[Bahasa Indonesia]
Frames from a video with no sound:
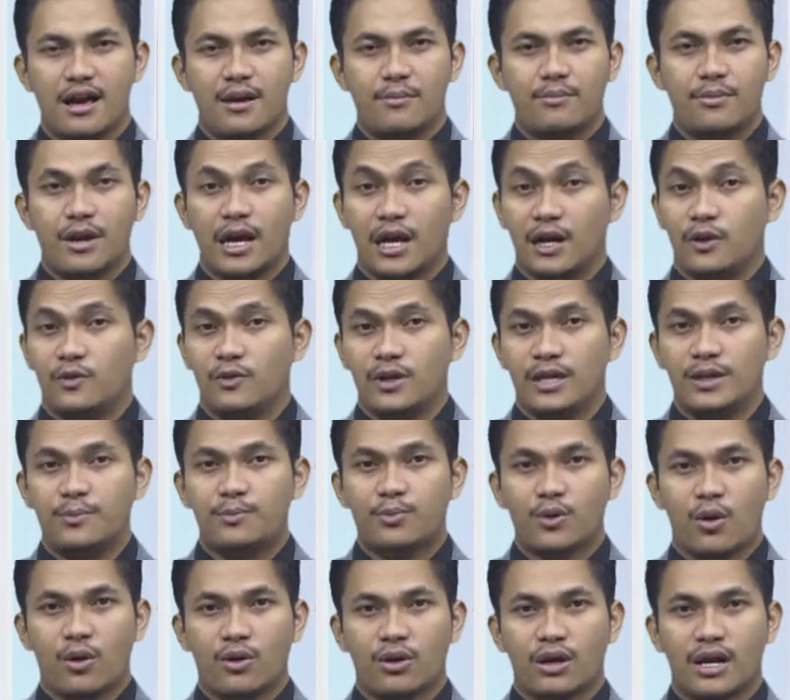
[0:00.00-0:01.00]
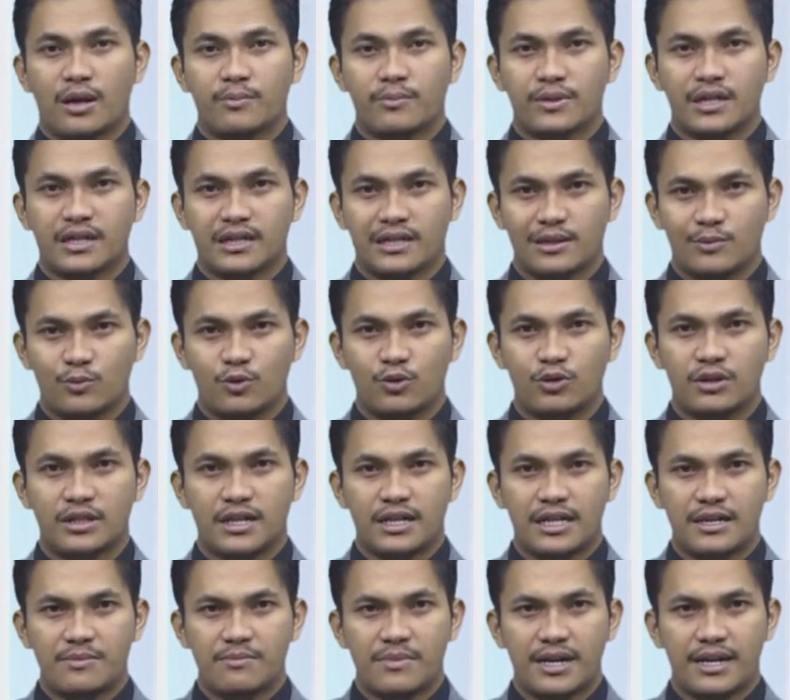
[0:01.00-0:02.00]
Melalui program tersebut,
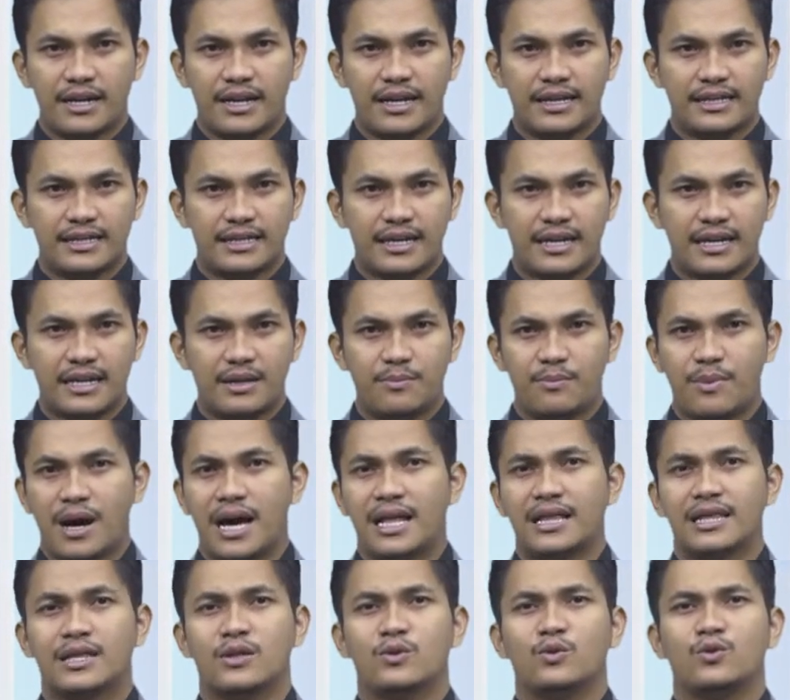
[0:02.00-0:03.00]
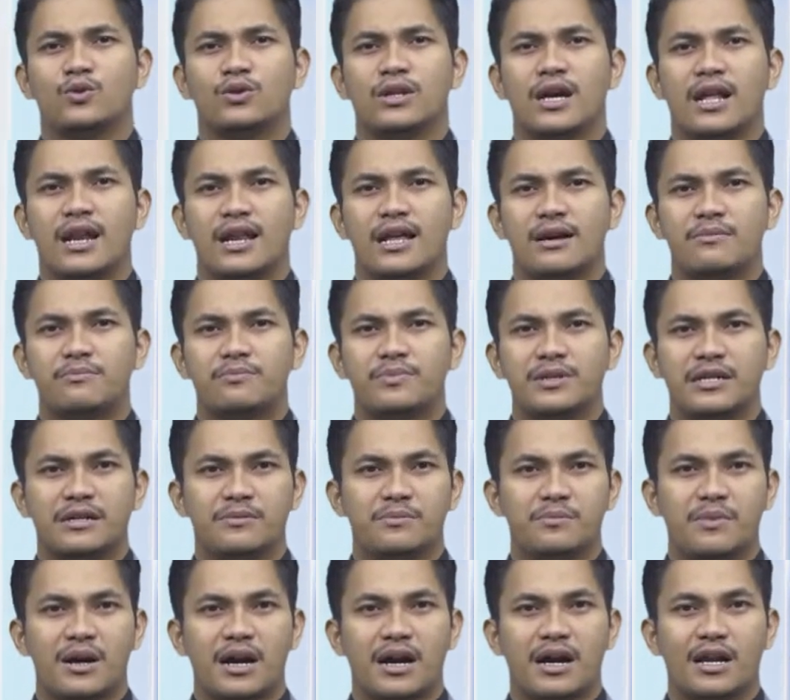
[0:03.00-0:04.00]
kelima desa dibantu dalam
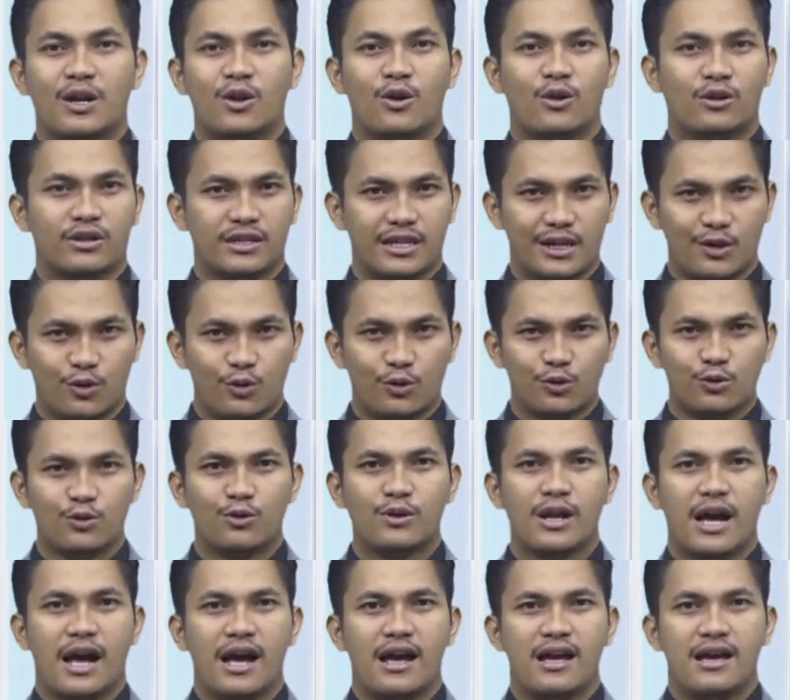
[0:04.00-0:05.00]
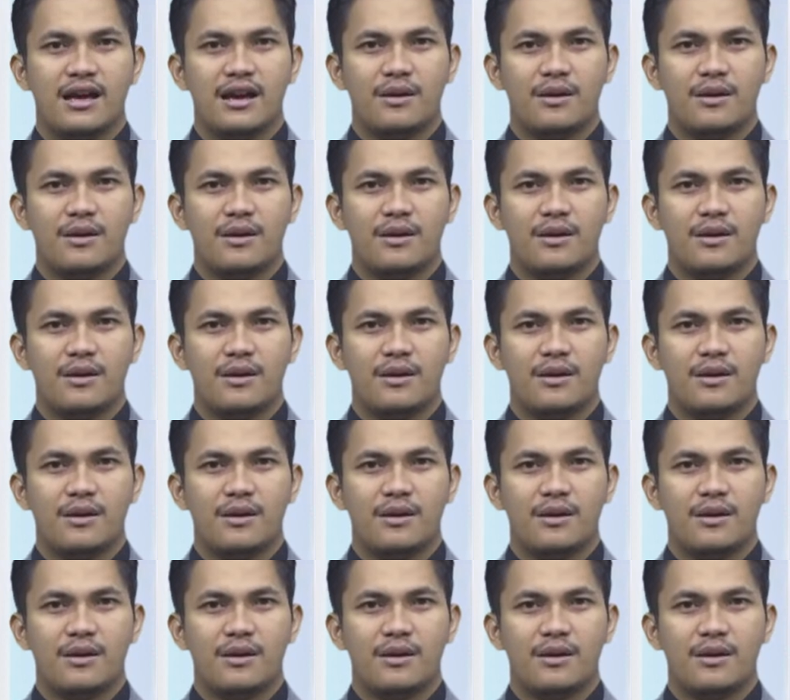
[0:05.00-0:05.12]
pengembangan hortikultura,